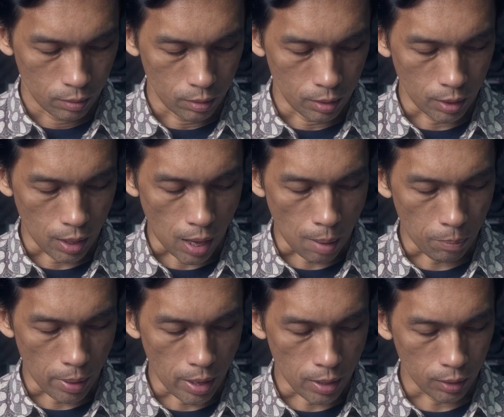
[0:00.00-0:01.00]
jika
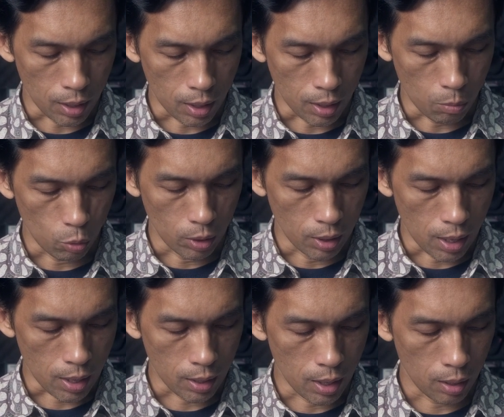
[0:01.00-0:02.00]
apa yang telah kamu
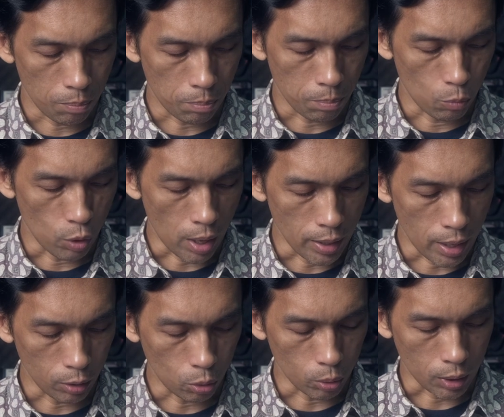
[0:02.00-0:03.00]
dengar dari mulanya
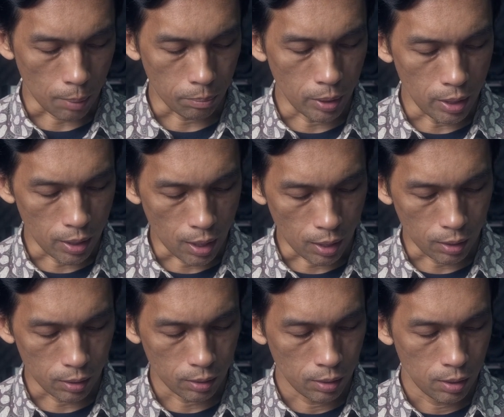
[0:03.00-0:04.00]
itu tetap
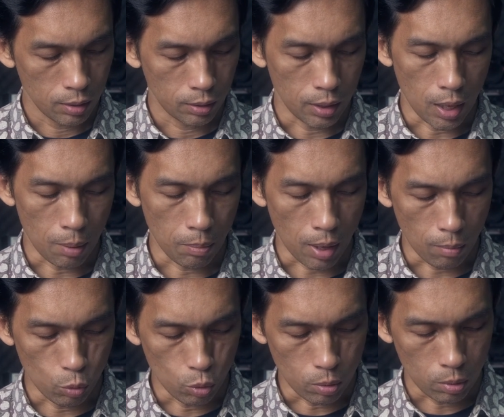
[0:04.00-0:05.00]
tinggal di dalam
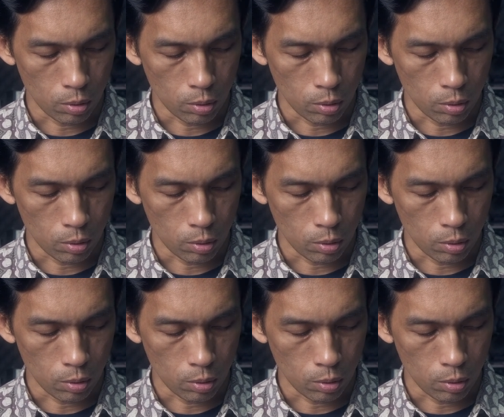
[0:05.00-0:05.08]
kamu,